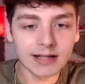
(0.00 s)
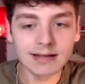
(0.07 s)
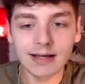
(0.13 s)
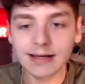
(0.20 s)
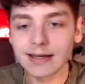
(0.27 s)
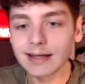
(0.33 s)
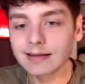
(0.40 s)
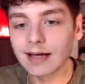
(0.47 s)

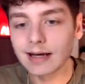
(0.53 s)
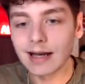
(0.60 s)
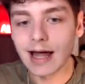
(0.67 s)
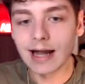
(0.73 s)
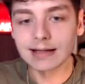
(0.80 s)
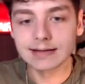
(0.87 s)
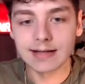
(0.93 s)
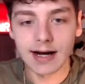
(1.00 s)
parte che
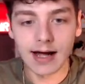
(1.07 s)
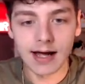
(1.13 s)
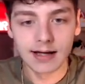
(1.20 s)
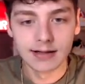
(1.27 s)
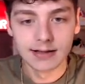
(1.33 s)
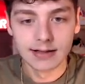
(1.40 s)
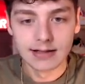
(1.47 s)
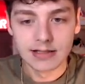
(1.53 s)

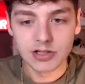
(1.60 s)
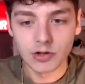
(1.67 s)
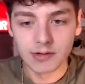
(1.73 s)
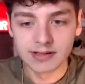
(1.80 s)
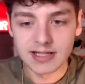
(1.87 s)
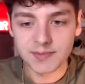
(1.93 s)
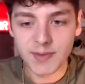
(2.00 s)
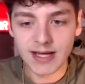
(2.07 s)
dall'altra.
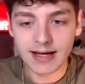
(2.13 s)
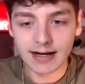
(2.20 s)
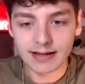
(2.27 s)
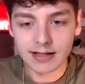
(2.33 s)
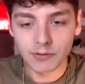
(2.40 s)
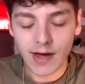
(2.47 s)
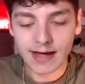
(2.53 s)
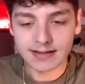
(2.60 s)
Sicuramente spicca la
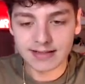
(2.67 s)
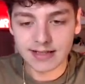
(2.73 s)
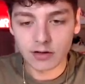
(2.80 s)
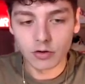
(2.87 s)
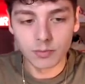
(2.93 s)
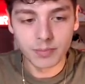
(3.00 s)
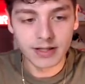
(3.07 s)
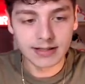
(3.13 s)
traversa
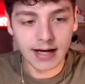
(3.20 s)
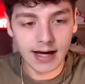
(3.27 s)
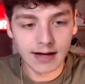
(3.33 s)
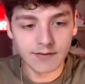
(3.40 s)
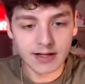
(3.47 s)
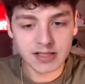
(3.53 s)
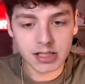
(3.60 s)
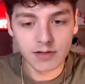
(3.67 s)
colpita
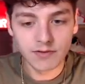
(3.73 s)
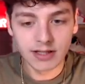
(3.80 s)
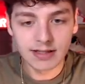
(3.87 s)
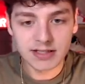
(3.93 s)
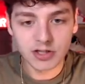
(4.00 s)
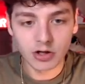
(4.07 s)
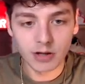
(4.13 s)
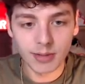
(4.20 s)
verso il
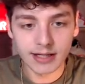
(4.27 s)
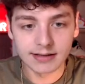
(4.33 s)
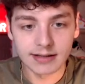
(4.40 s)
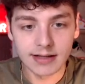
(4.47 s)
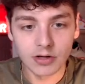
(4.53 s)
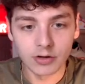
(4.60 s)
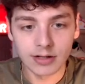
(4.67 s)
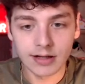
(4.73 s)
ventesimo da parte
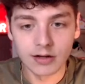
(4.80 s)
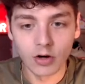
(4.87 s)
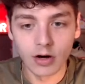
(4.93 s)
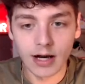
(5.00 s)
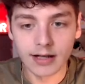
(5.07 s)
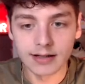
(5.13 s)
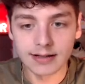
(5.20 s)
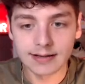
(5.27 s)
di Jonathan
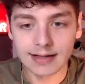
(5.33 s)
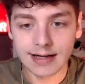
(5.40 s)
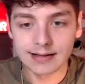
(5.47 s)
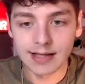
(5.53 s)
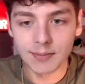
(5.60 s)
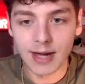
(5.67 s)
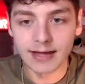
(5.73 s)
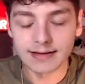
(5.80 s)
Golan dai
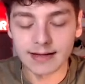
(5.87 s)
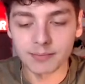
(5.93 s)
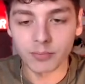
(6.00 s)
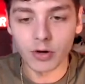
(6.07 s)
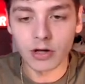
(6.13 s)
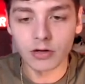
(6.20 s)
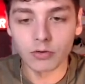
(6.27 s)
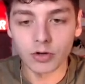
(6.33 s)
30 metri,
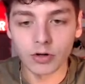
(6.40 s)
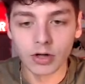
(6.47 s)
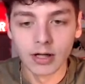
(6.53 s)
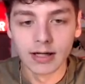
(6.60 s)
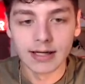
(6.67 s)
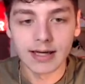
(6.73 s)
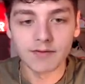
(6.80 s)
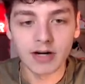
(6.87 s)
poi loro
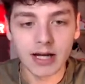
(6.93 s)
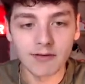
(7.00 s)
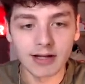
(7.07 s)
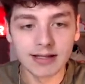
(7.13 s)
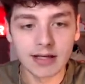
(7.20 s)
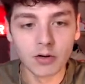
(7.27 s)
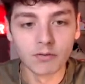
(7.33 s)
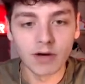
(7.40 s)
che vanno in
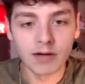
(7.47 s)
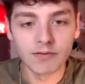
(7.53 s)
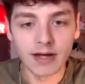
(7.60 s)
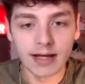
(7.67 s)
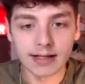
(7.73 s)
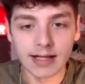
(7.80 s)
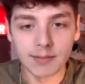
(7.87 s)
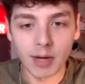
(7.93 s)
avanti con
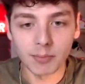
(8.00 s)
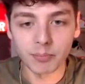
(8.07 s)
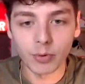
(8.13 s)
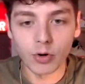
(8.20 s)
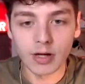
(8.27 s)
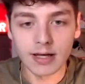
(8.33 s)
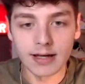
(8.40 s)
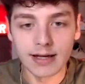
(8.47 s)
Valverde, ma
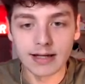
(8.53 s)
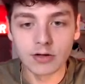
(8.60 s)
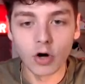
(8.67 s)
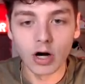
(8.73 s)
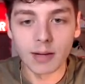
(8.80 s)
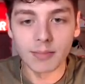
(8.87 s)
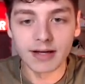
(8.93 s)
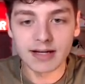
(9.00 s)
poi il
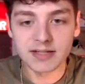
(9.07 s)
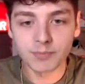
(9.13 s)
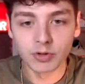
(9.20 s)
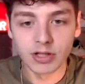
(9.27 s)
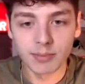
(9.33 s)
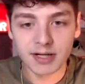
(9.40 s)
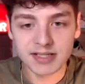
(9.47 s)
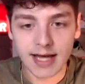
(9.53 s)
golem
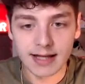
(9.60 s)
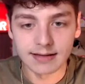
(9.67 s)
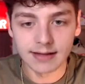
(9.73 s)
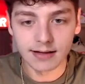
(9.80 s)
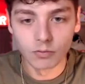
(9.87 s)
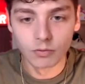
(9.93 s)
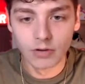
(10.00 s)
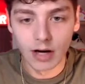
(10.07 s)
risponde
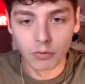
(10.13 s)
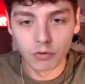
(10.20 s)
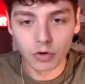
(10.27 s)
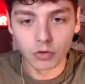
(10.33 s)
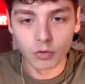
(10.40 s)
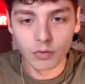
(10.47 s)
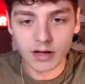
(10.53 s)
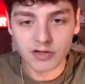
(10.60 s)
presente. 1-1
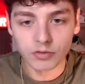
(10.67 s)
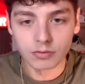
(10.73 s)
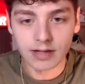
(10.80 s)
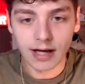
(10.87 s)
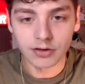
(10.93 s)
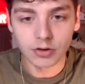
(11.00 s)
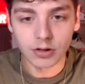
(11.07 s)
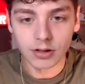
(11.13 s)
dunque il
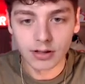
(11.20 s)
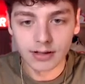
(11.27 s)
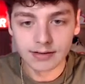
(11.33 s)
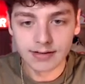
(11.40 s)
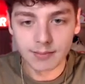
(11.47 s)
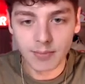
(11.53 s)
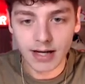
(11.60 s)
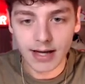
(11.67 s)
risultato.
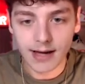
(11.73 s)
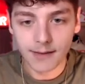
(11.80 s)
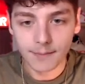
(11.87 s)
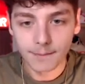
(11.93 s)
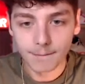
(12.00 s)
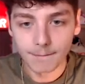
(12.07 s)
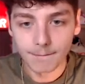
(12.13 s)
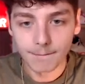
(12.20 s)
Dembélé.